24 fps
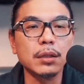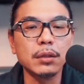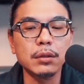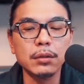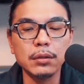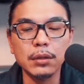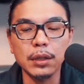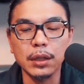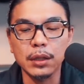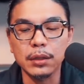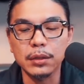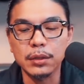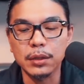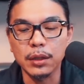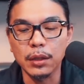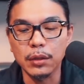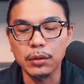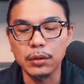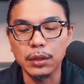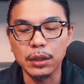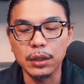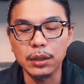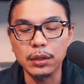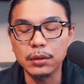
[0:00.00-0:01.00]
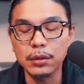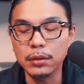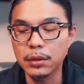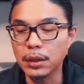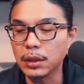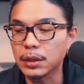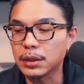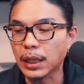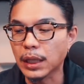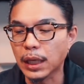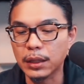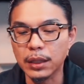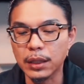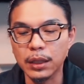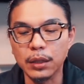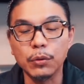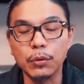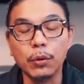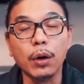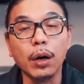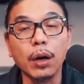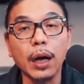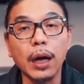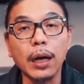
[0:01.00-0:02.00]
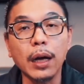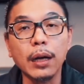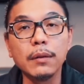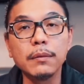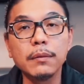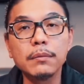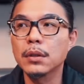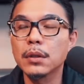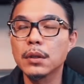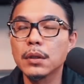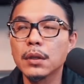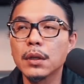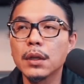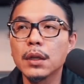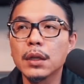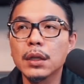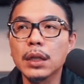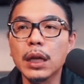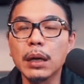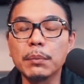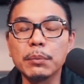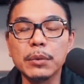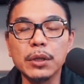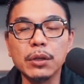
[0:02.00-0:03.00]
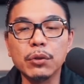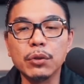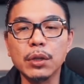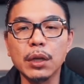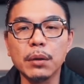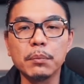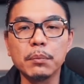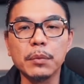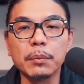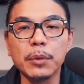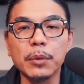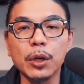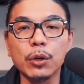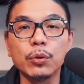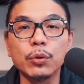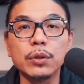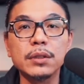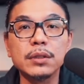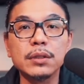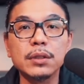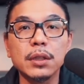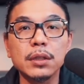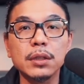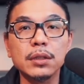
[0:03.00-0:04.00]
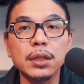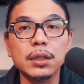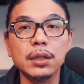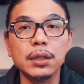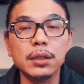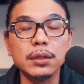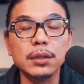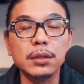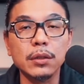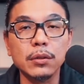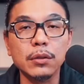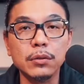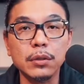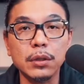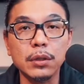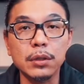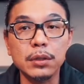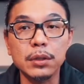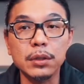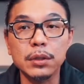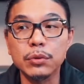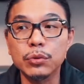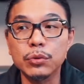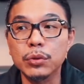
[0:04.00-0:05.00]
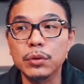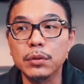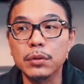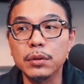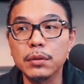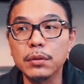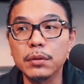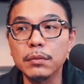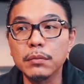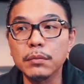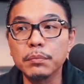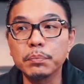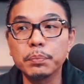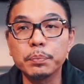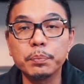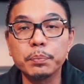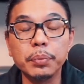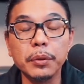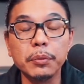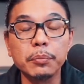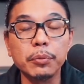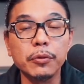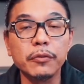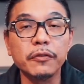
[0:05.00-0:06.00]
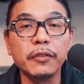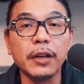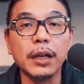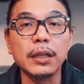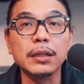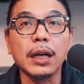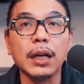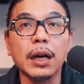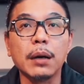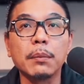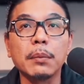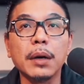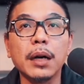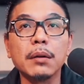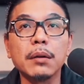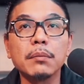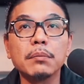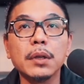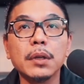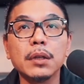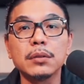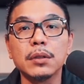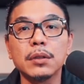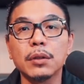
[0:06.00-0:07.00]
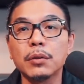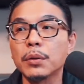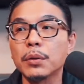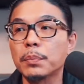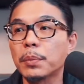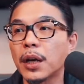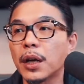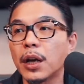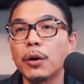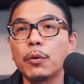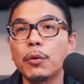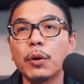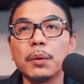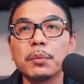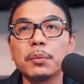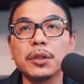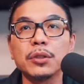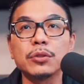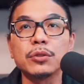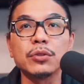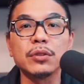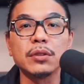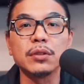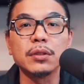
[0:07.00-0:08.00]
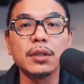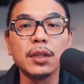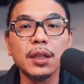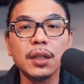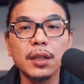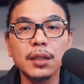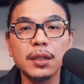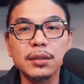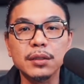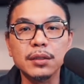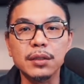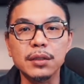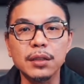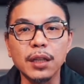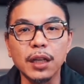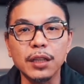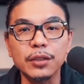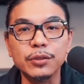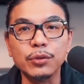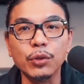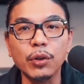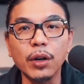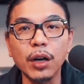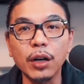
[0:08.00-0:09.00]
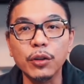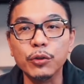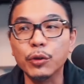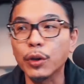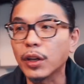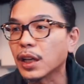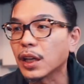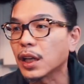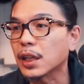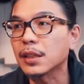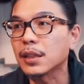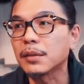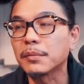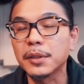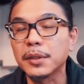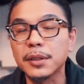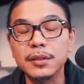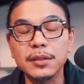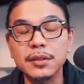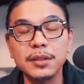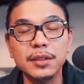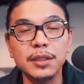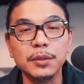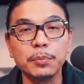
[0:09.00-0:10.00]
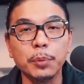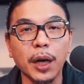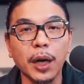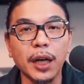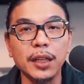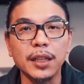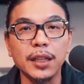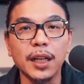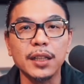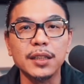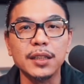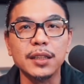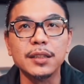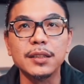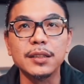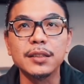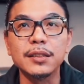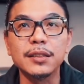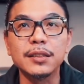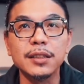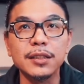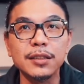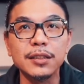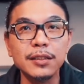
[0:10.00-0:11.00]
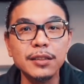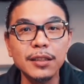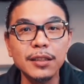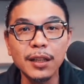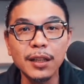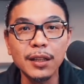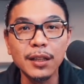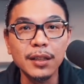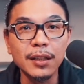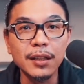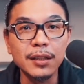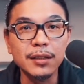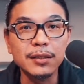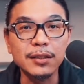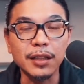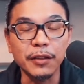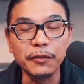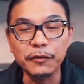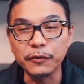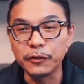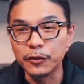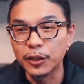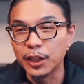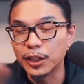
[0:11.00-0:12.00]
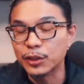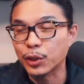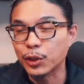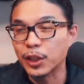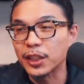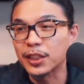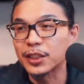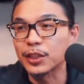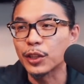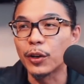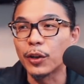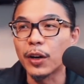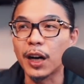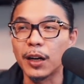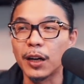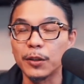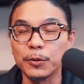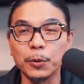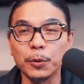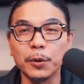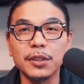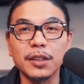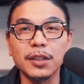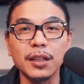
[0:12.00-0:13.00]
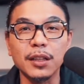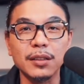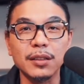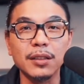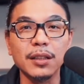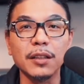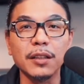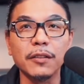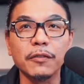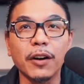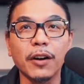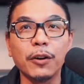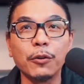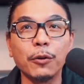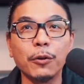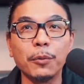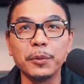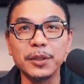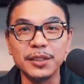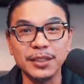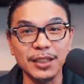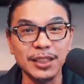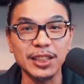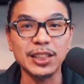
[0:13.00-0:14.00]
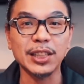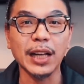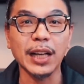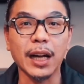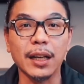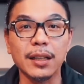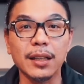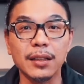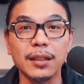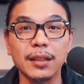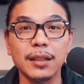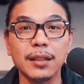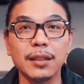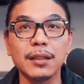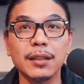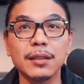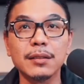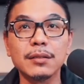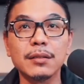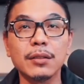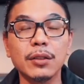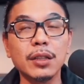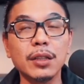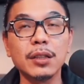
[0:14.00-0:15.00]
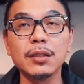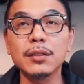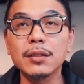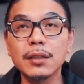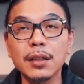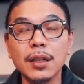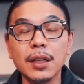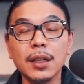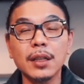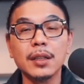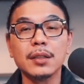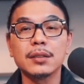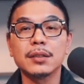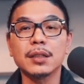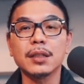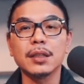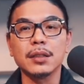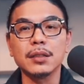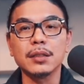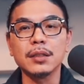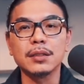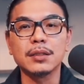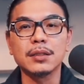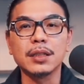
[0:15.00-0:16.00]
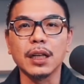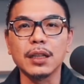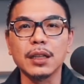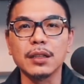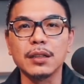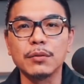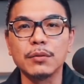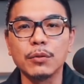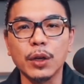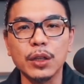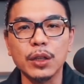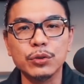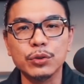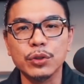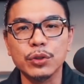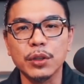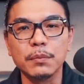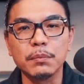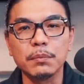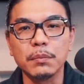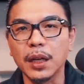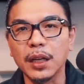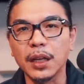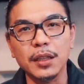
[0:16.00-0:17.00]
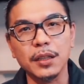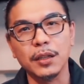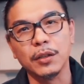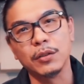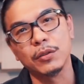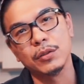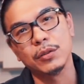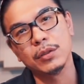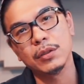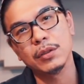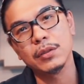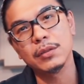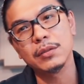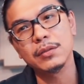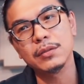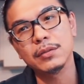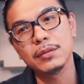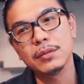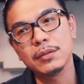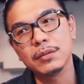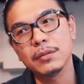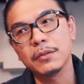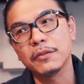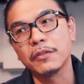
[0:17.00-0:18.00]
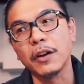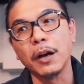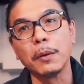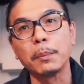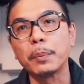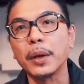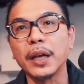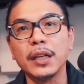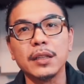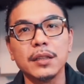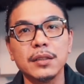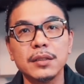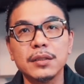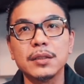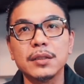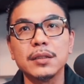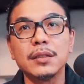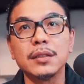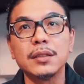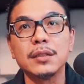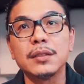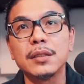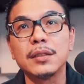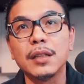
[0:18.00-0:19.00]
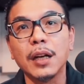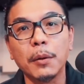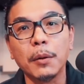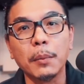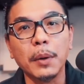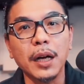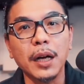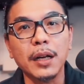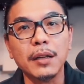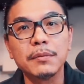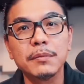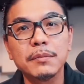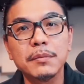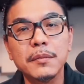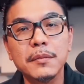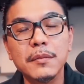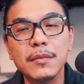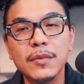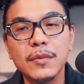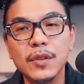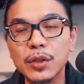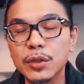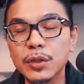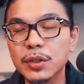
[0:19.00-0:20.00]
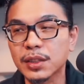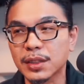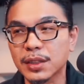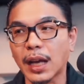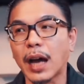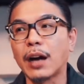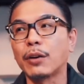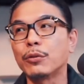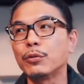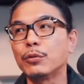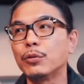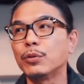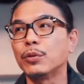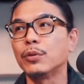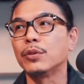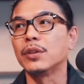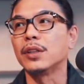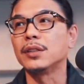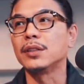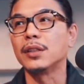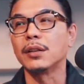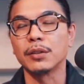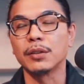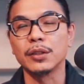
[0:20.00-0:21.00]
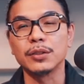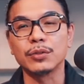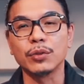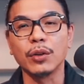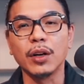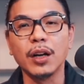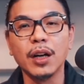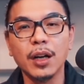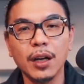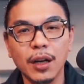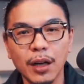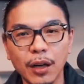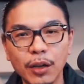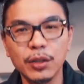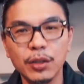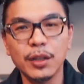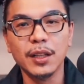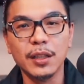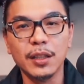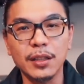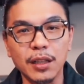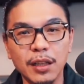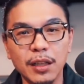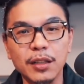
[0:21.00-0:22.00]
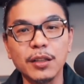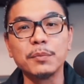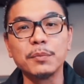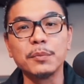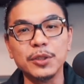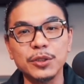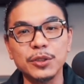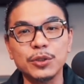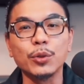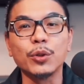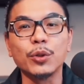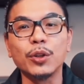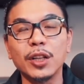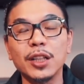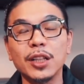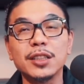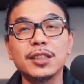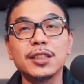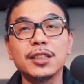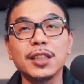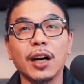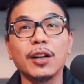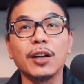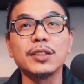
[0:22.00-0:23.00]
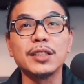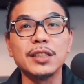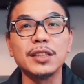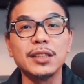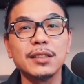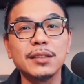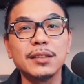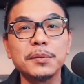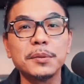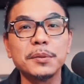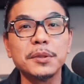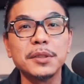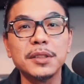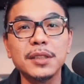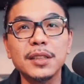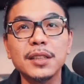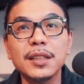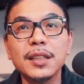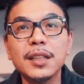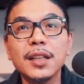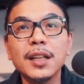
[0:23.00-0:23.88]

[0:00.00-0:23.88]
那个时候的印加帝国啊，他们因为他们没有文字，而且那时候的资讯并不发达嘛，没有人会跑到外面去知道说，哦，原来你们西班牙人已经征服了全球好多个地方，我们是下一个了。那印这个印加人完全没有防备的心，你知道吗？就是傻乎乎的认为说，哦，你要跟我们做交易是不是？